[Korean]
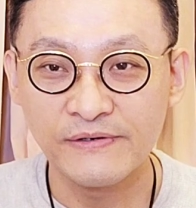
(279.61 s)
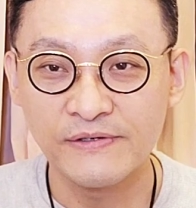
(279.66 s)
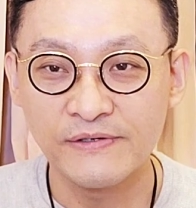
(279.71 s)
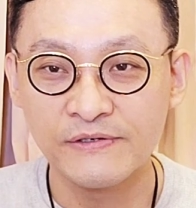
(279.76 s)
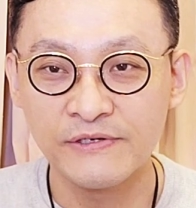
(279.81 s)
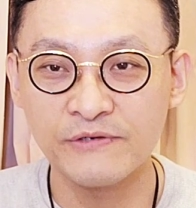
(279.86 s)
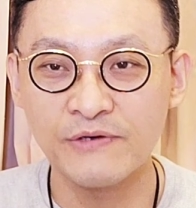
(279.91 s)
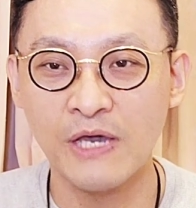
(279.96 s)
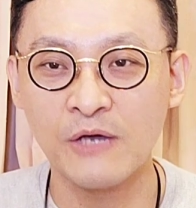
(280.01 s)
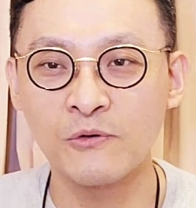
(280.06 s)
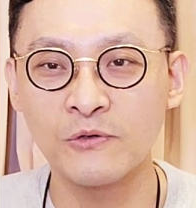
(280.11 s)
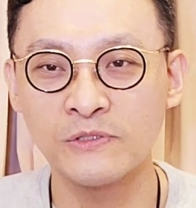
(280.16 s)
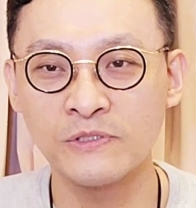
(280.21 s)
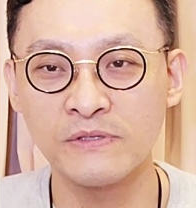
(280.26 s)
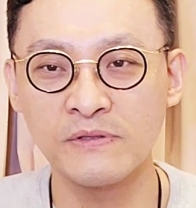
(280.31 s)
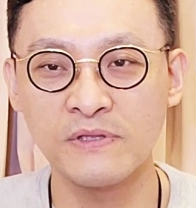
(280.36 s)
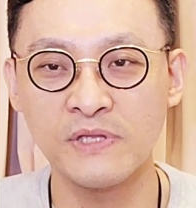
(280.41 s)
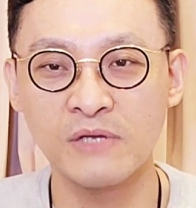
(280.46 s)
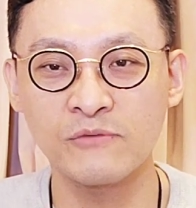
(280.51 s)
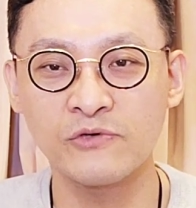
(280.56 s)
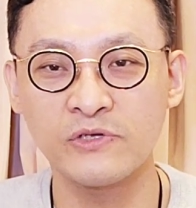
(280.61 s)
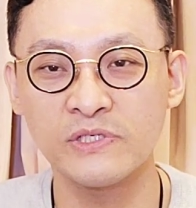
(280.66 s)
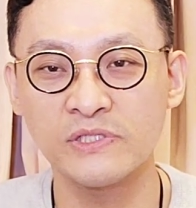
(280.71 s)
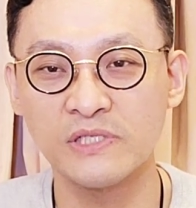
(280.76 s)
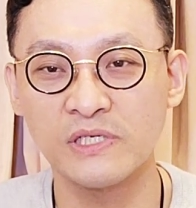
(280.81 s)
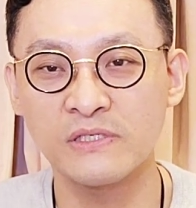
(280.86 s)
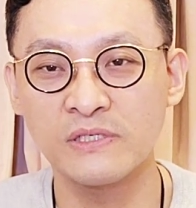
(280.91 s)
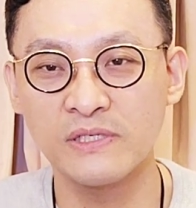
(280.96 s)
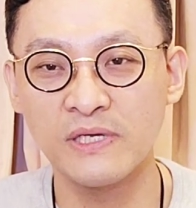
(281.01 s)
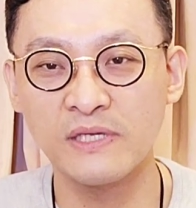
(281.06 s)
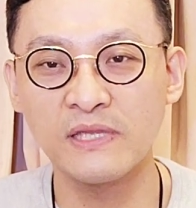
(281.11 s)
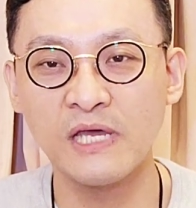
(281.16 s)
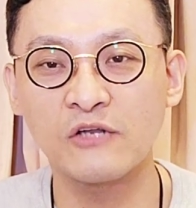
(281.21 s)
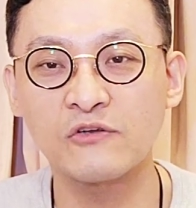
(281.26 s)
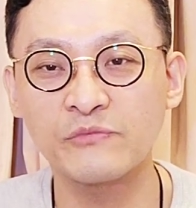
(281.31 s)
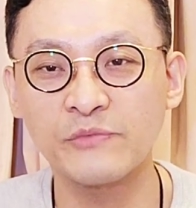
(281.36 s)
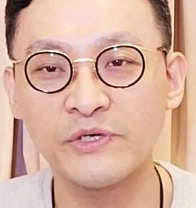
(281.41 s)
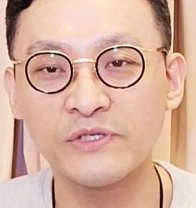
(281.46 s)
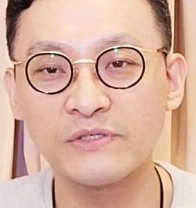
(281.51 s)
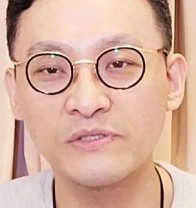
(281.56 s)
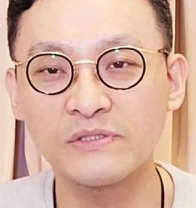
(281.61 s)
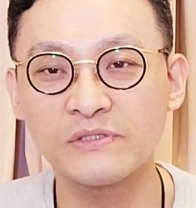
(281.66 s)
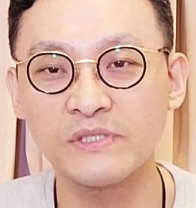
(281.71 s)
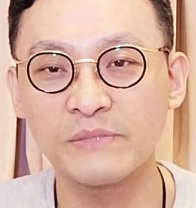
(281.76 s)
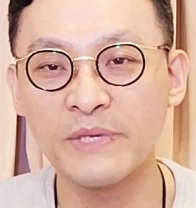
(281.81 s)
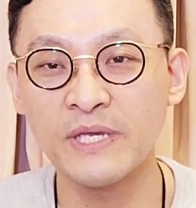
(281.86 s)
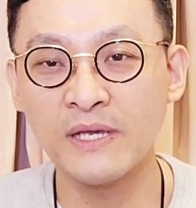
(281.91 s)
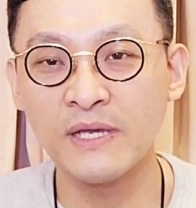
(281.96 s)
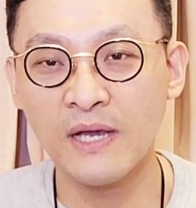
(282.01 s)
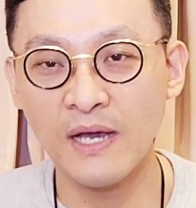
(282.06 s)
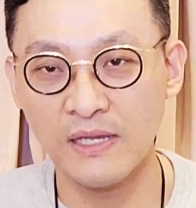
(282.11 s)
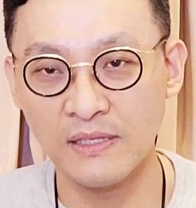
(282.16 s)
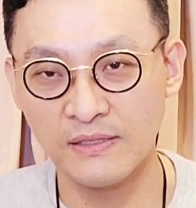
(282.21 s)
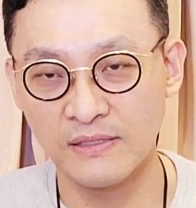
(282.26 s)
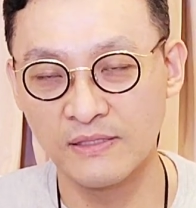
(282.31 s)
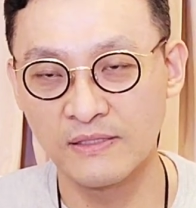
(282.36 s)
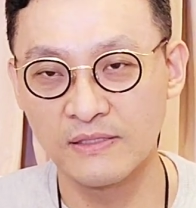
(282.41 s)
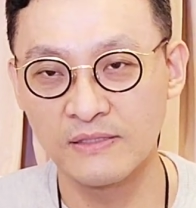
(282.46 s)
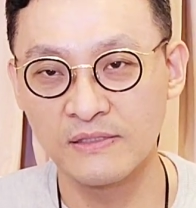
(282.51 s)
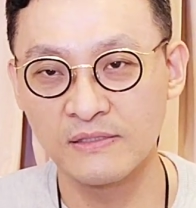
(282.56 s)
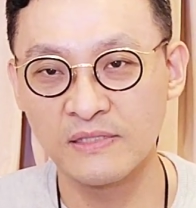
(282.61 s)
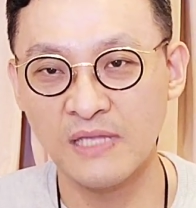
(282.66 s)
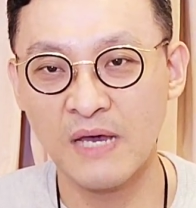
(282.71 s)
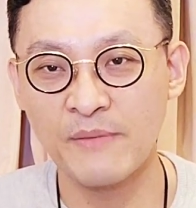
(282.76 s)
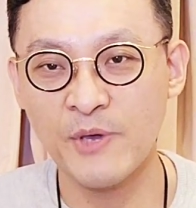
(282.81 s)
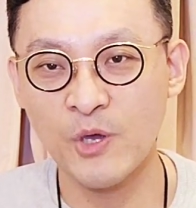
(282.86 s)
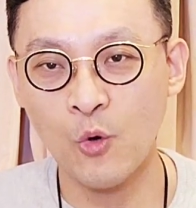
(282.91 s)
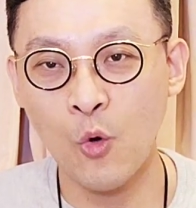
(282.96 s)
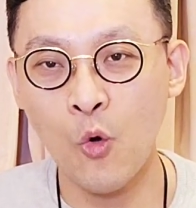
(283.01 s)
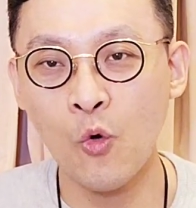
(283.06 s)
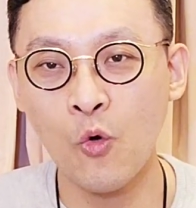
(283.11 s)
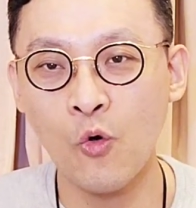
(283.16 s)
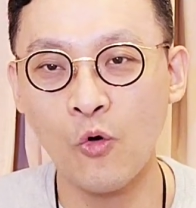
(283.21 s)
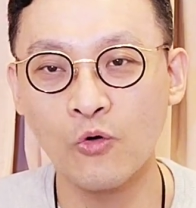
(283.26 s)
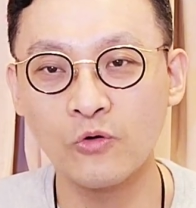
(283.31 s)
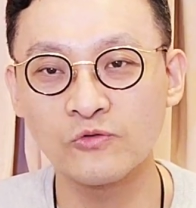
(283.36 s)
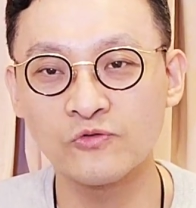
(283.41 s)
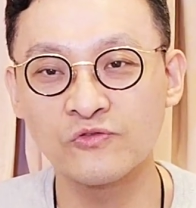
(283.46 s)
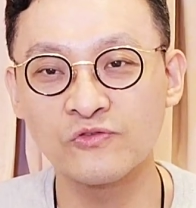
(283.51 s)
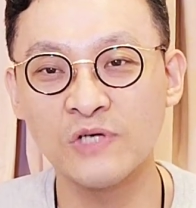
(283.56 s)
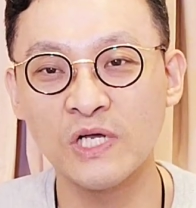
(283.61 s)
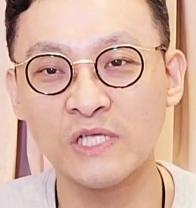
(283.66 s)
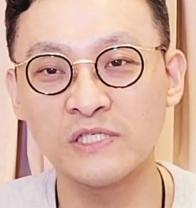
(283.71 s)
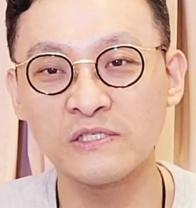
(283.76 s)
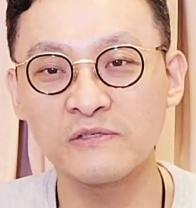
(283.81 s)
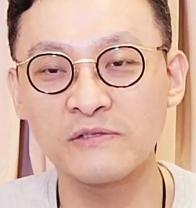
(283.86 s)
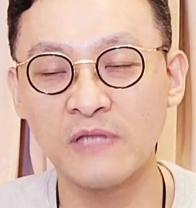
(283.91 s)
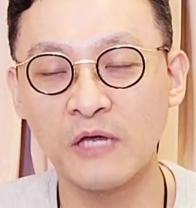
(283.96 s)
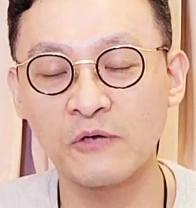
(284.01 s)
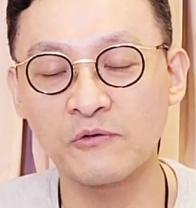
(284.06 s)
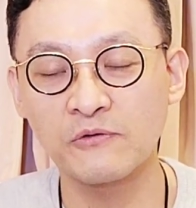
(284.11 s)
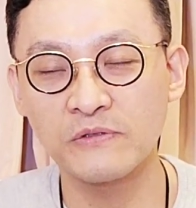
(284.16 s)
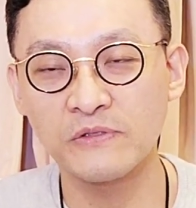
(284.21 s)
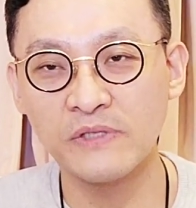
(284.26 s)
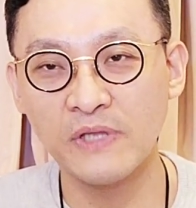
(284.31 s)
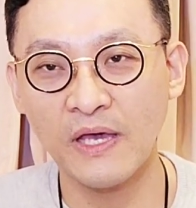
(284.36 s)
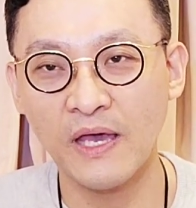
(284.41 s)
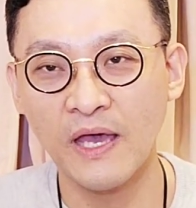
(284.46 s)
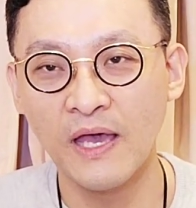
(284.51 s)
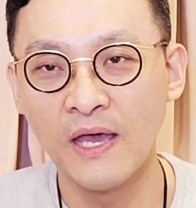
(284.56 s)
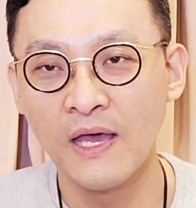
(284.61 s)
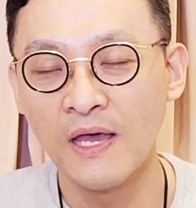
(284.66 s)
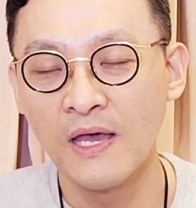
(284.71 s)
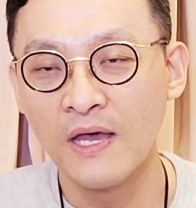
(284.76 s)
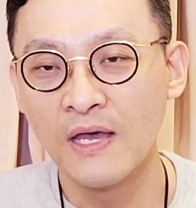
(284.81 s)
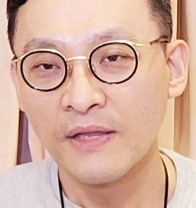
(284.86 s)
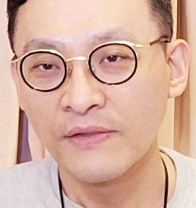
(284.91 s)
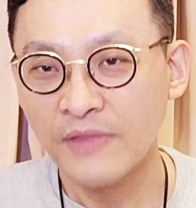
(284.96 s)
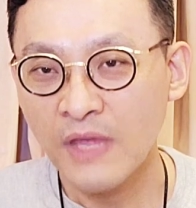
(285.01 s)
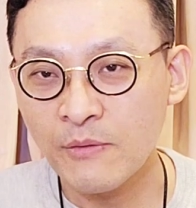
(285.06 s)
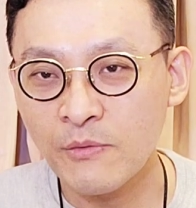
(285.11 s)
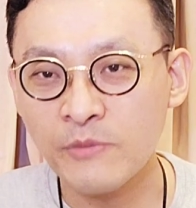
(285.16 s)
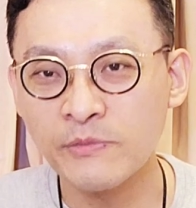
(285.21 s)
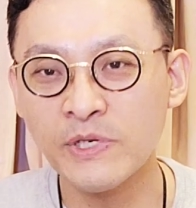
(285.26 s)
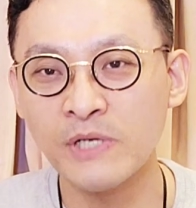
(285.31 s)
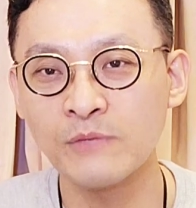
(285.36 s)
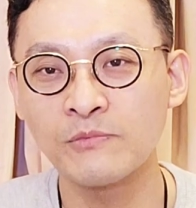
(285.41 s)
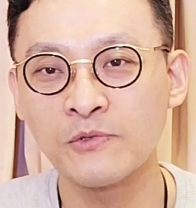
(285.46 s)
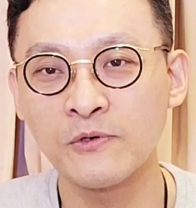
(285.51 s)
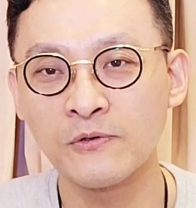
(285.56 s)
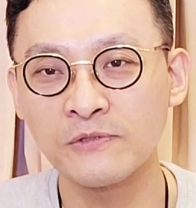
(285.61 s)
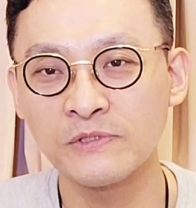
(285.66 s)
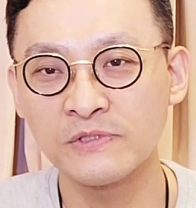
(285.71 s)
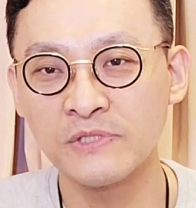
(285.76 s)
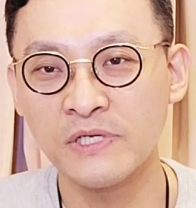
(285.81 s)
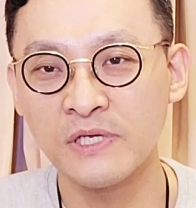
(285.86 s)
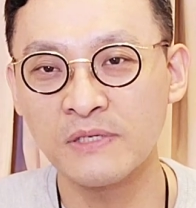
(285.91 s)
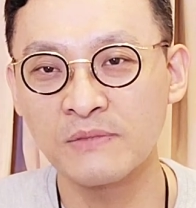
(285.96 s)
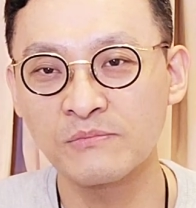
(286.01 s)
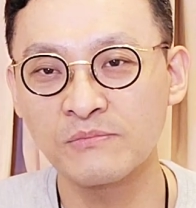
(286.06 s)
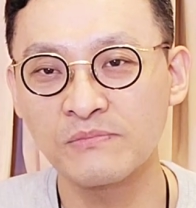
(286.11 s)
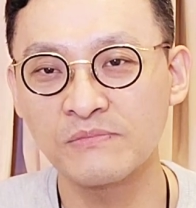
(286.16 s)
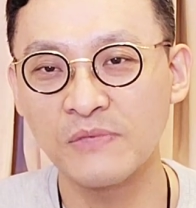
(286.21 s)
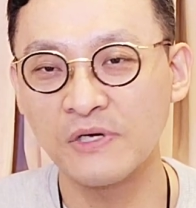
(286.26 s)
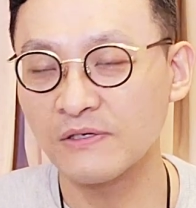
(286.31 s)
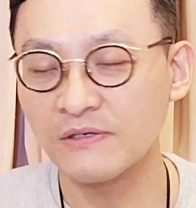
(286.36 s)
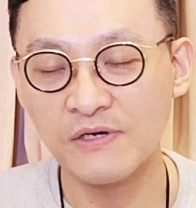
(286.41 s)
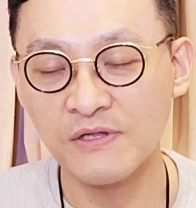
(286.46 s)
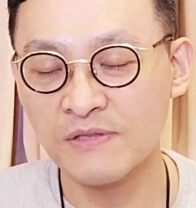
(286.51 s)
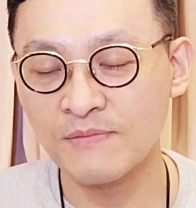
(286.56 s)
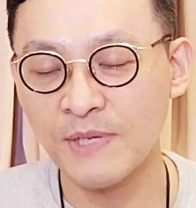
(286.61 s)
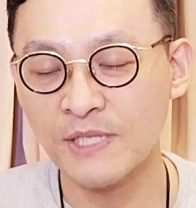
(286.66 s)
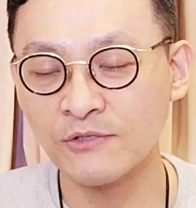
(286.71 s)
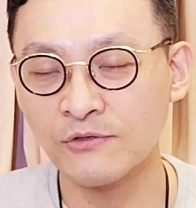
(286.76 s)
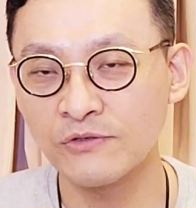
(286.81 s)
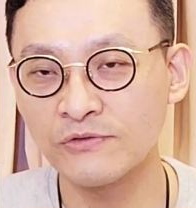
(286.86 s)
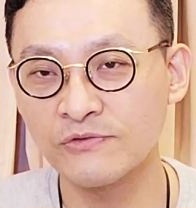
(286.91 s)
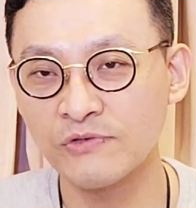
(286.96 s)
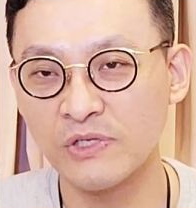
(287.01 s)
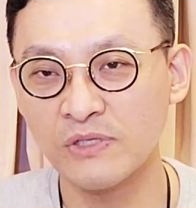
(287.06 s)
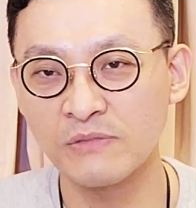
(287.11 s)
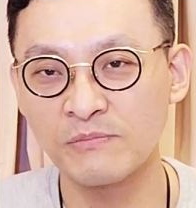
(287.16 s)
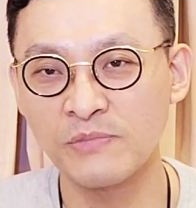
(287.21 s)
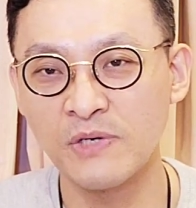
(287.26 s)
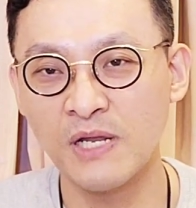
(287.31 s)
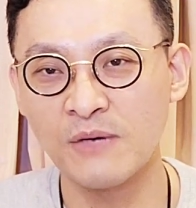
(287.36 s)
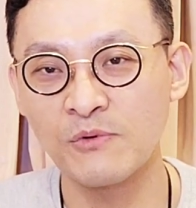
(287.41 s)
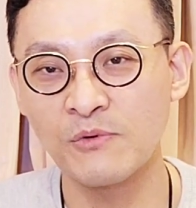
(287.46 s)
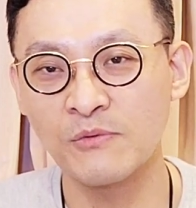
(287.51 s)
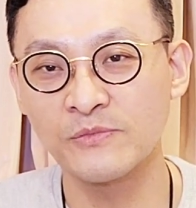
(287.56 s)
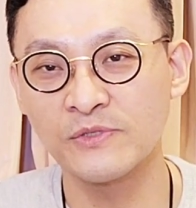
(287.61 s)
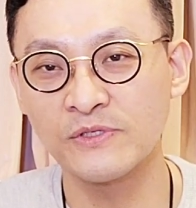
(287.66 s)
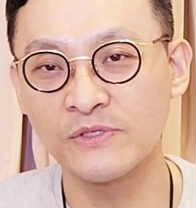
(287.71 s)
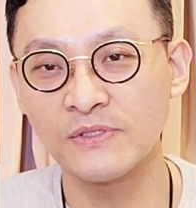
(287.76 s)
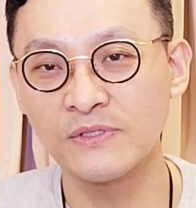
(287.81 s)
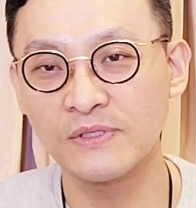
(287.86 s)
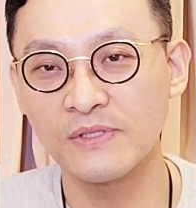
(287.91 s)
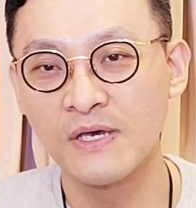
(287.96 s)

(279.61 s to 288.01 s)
그리고 에코시스템을 이제 크게 나누면은 이제 민간, 그 다음에 공공 두 가지는 나누는데, 대부분의 블록체인, 아까 스마트 컨트랙트 플랫폼들은